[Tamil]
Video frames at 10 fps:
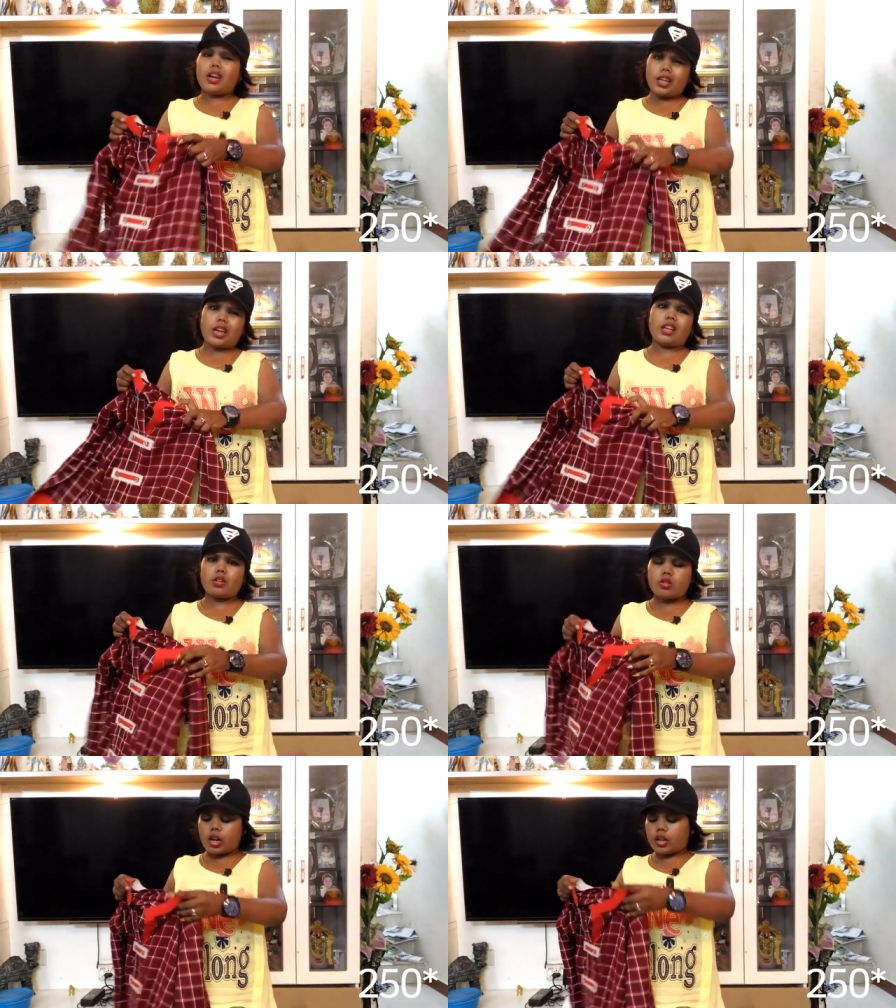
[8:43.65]
ஆனால் எனக்கு
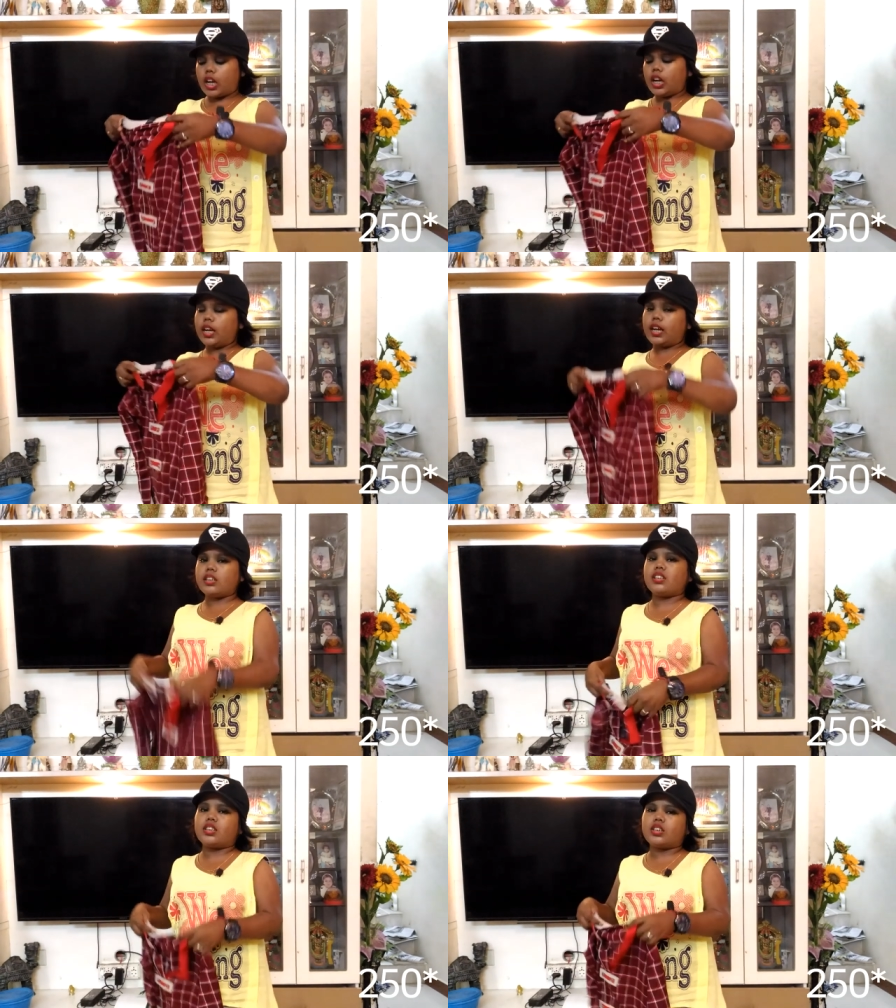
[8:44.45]
எதுவும் செட் ஆகலை
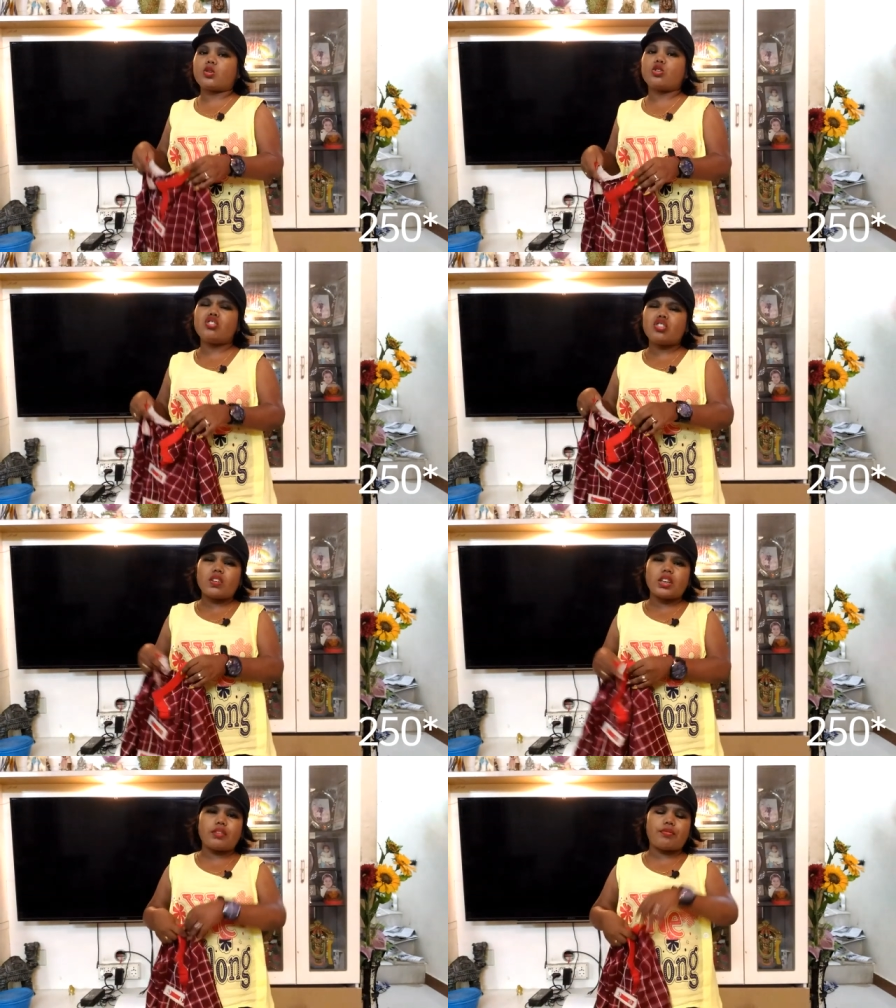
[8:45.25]
அண்டு
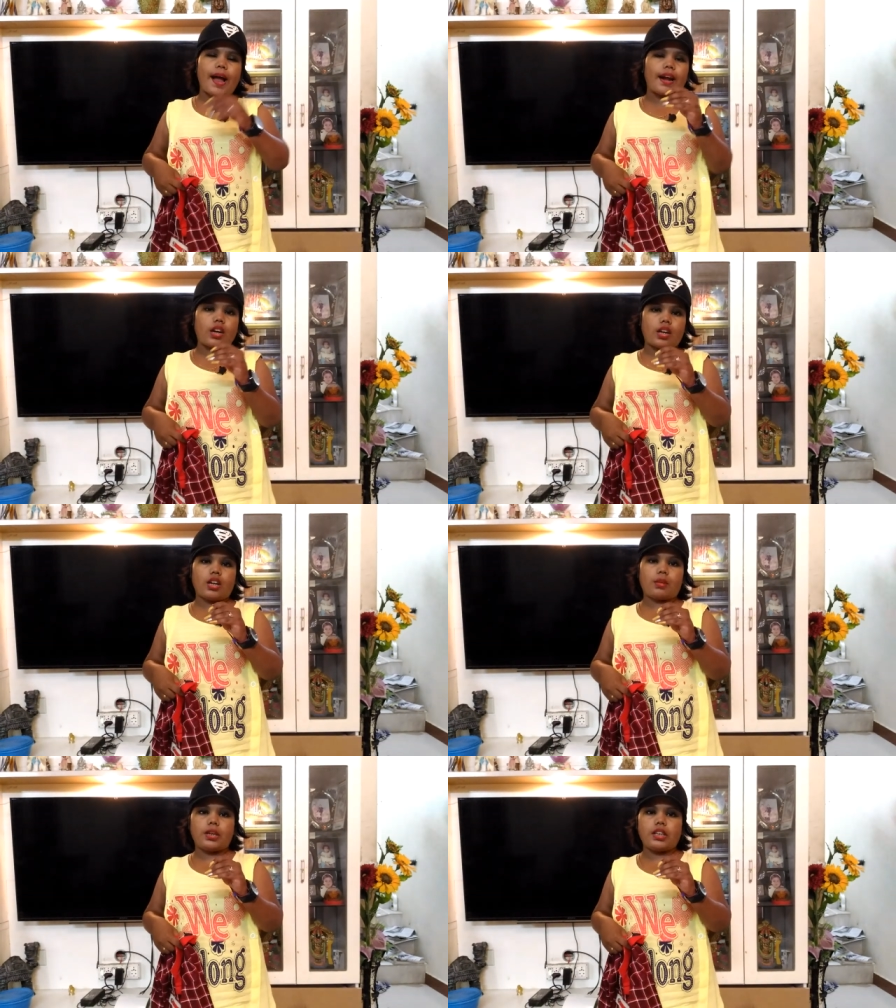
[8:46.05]
கொஞ்சம் வந்து ஃபேடான
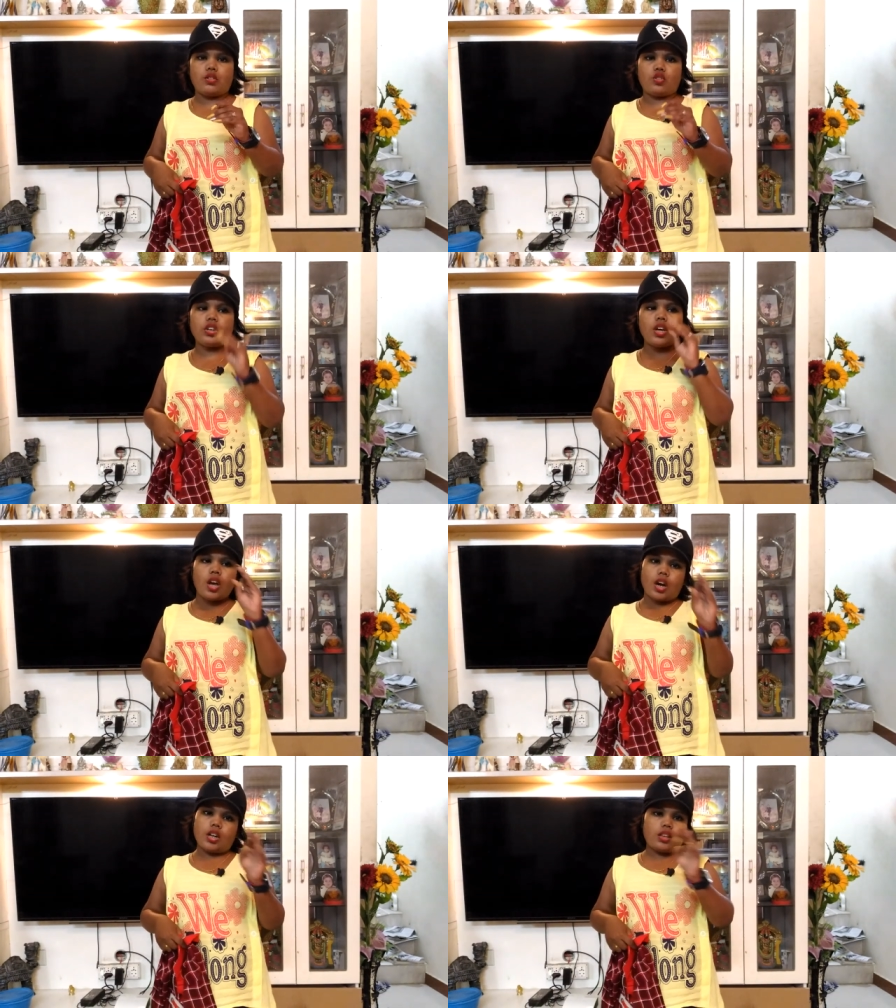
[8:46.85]
கலர் மாதிரி இருந்துச்சு
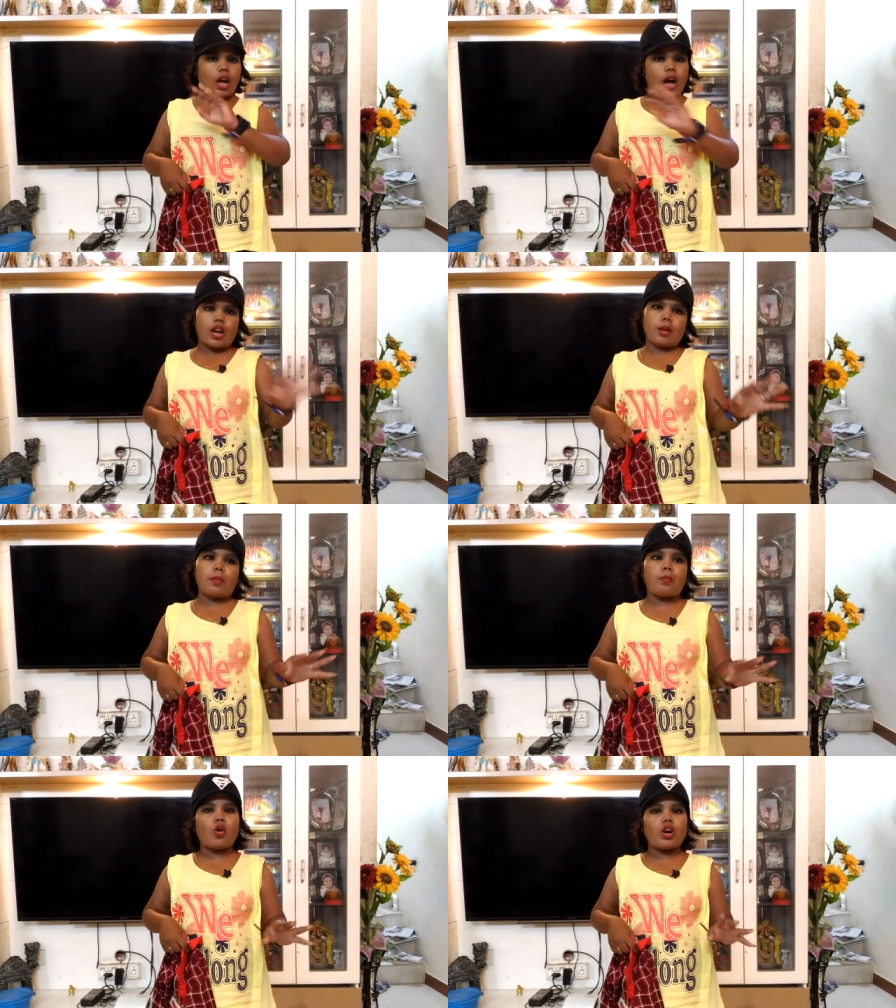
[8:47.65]
ஆனால்
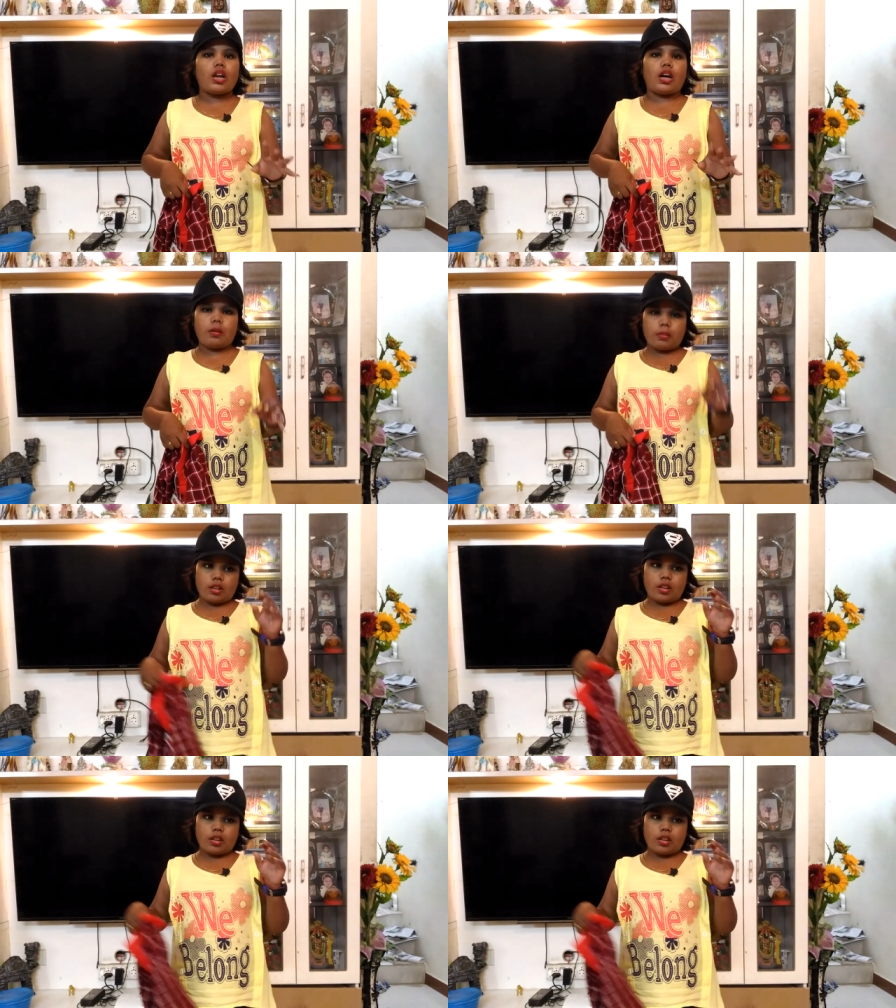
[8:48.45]
தாராளமாக போடலாம்